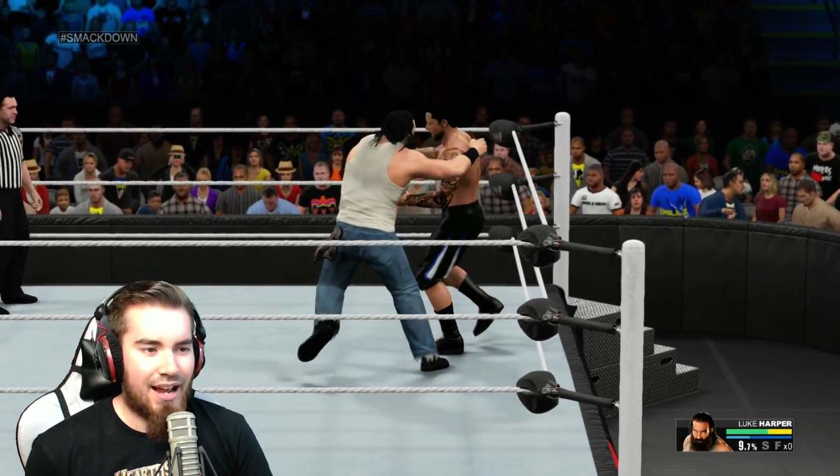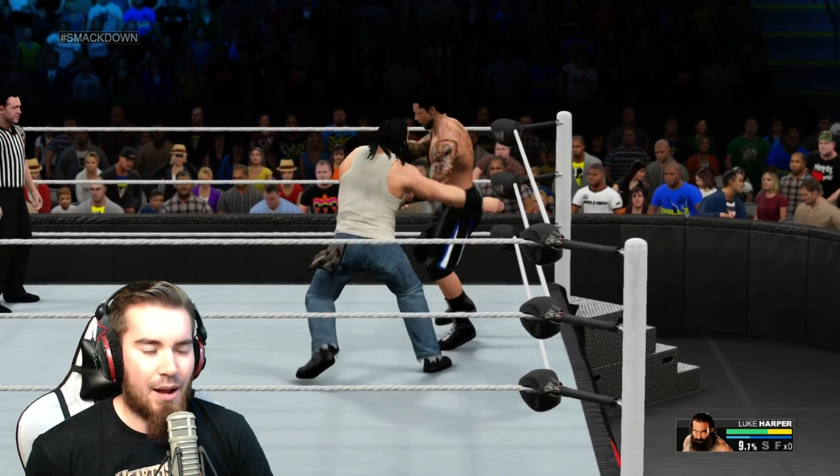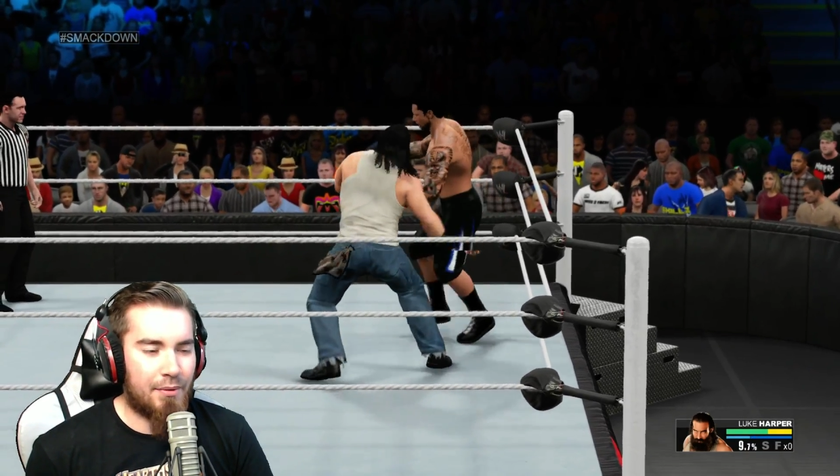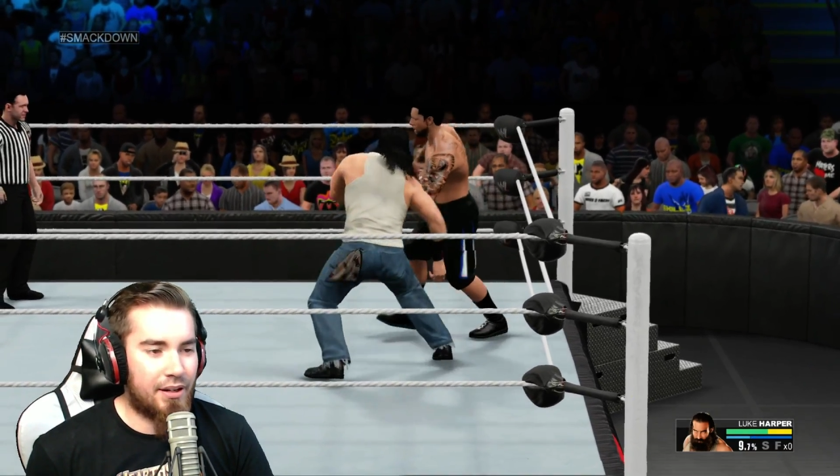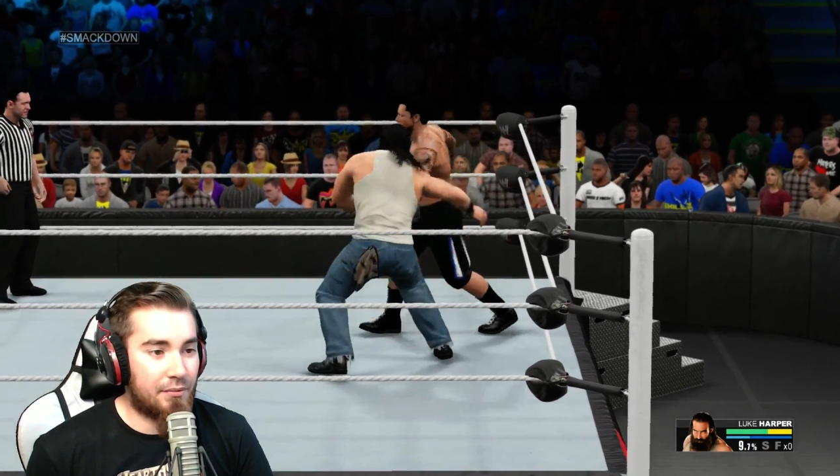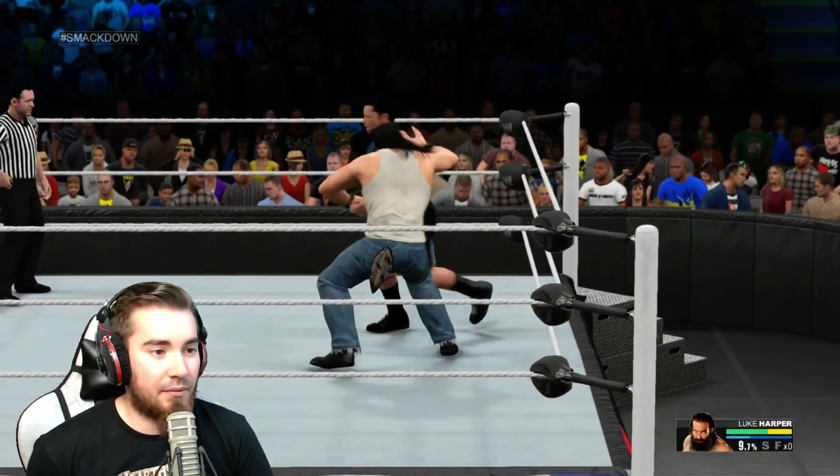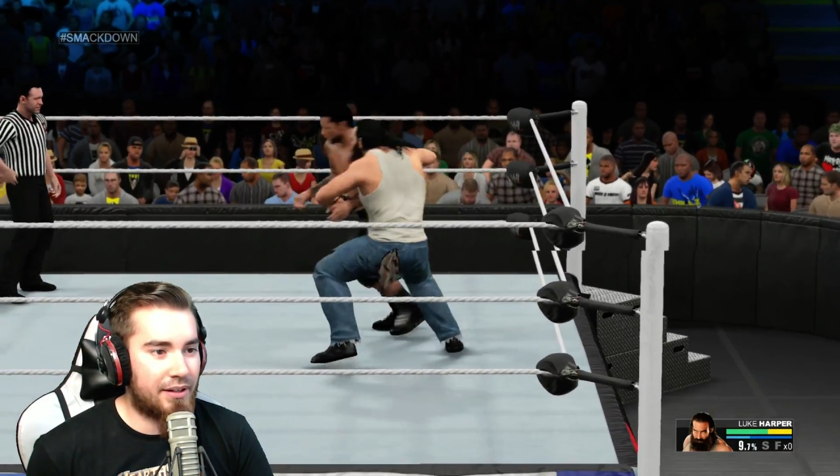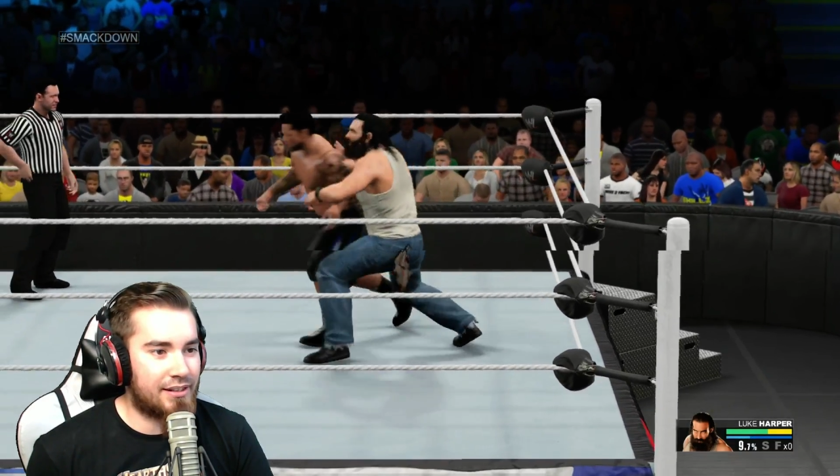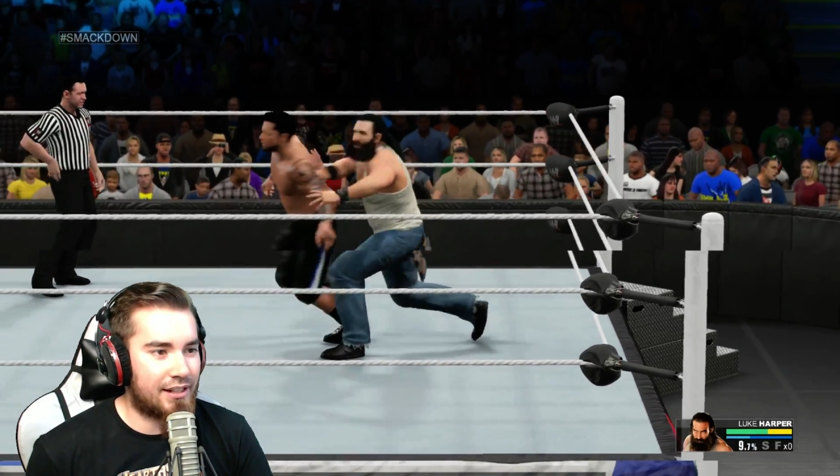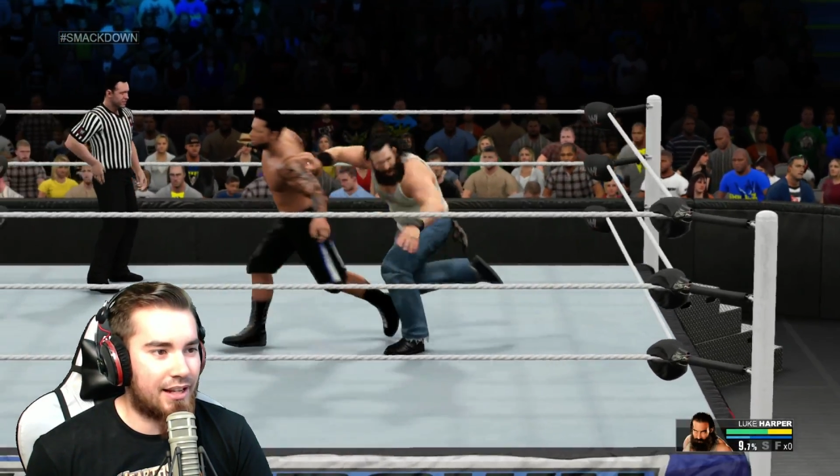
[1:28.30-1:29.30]
aber irgendwie,
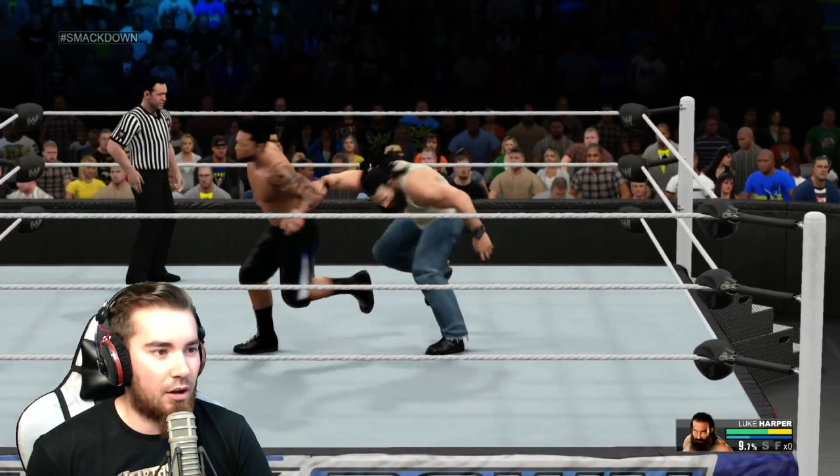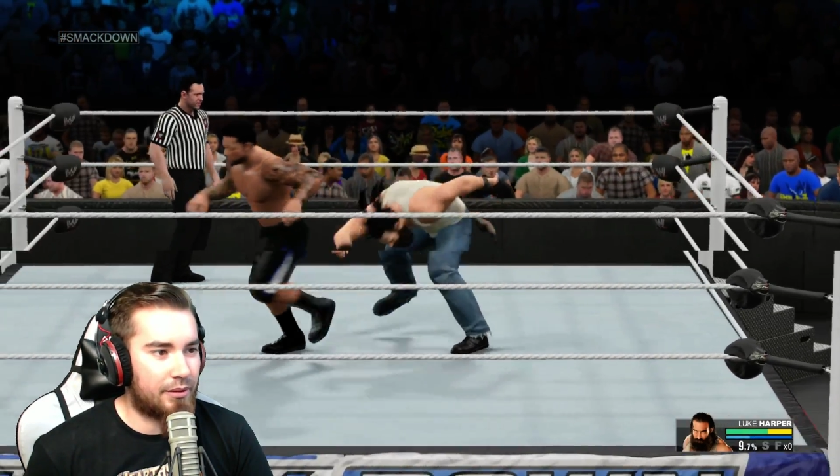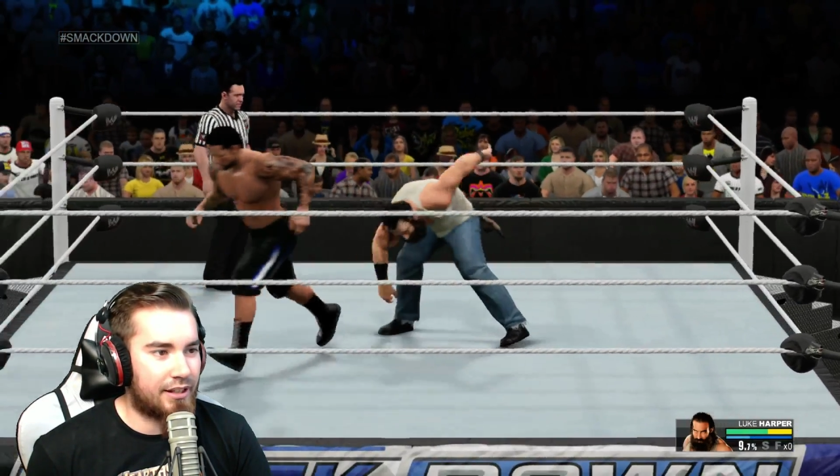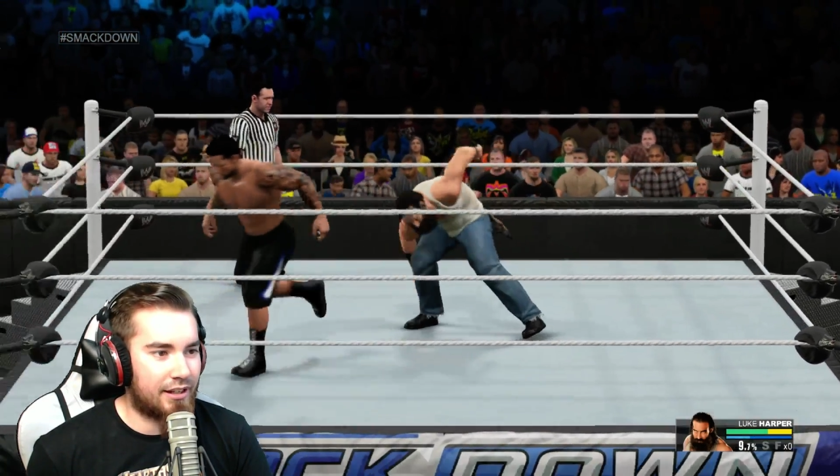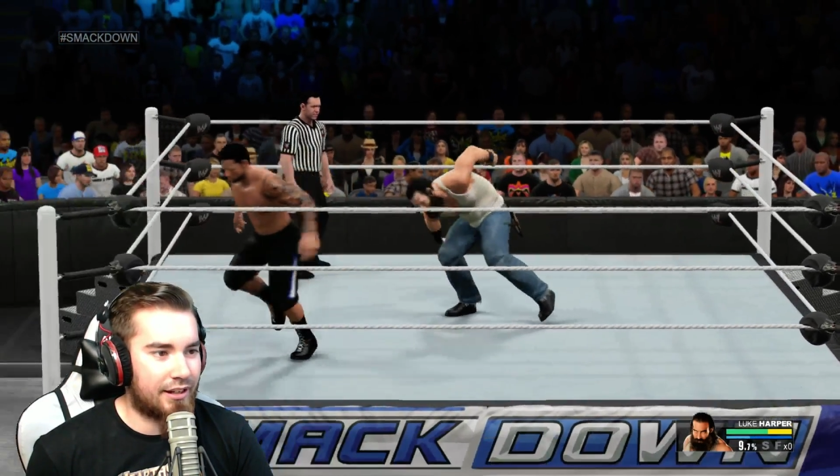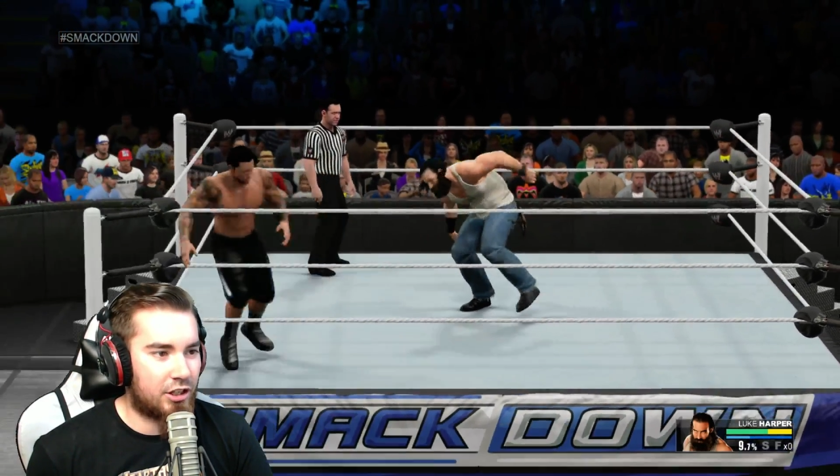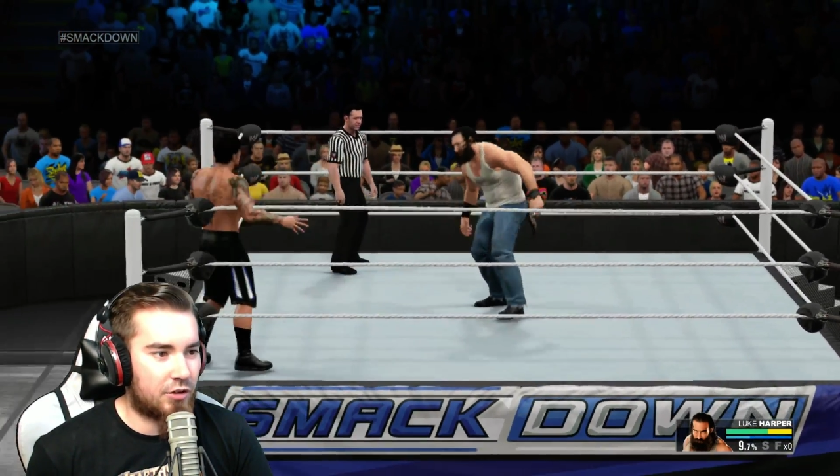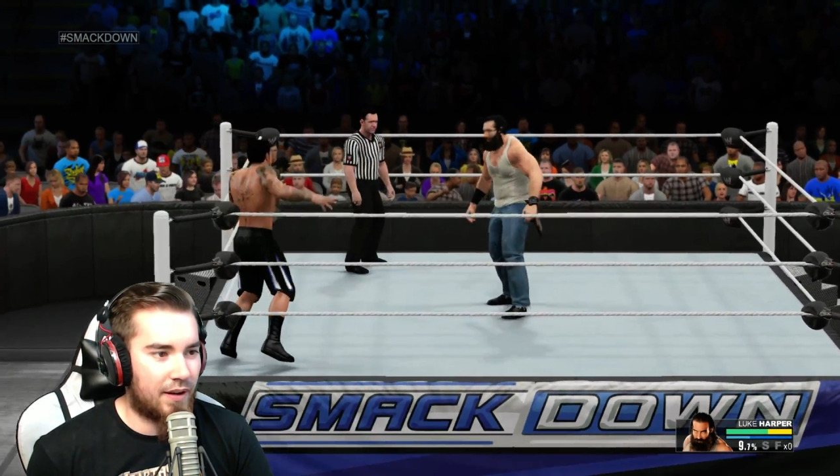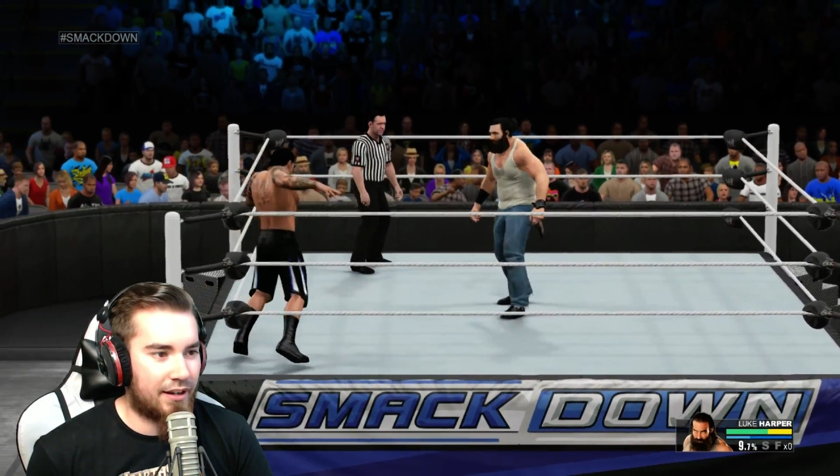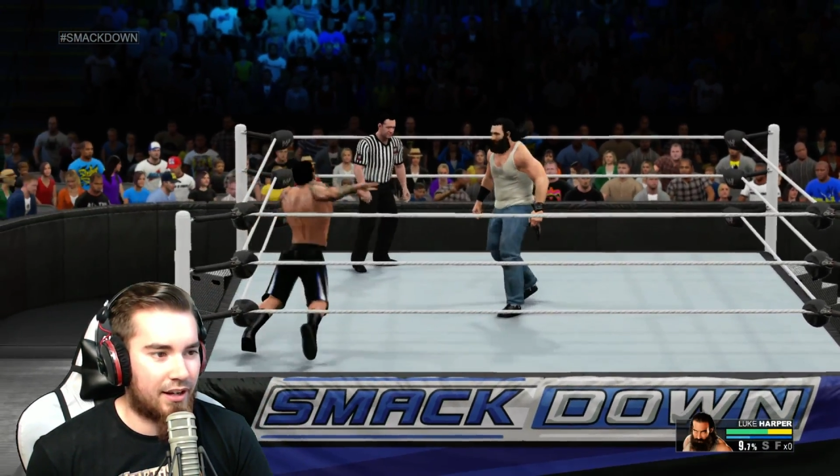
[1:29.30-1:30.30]
wie gesagt, glaube ich da recht
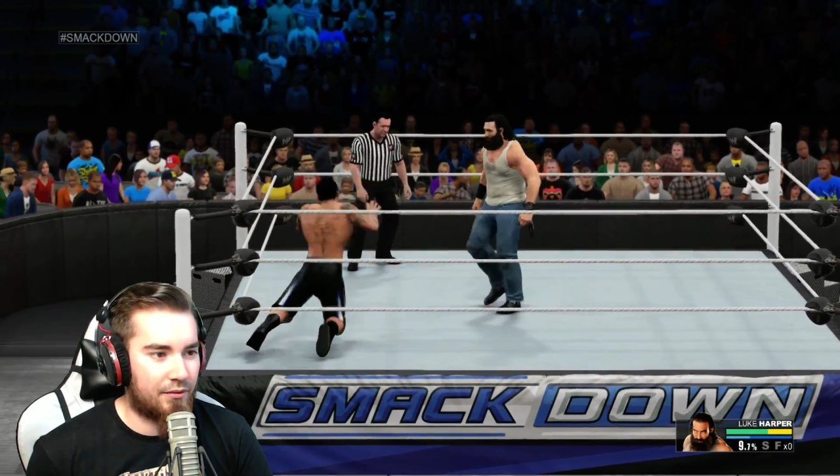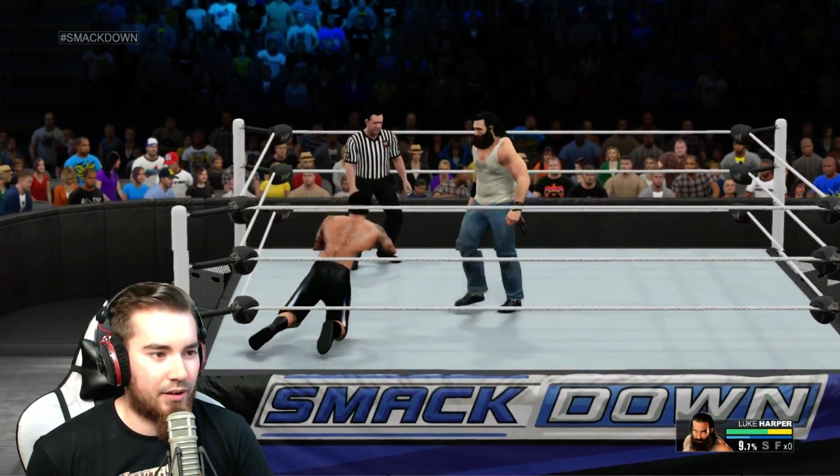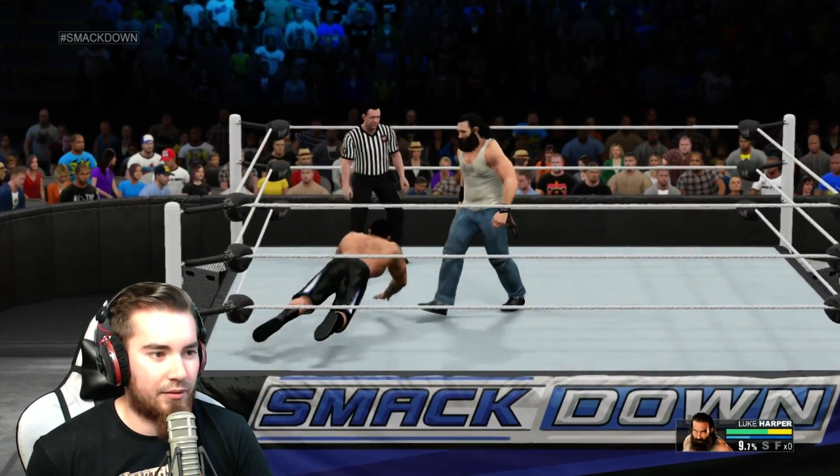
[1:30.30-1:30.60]
schwer dran,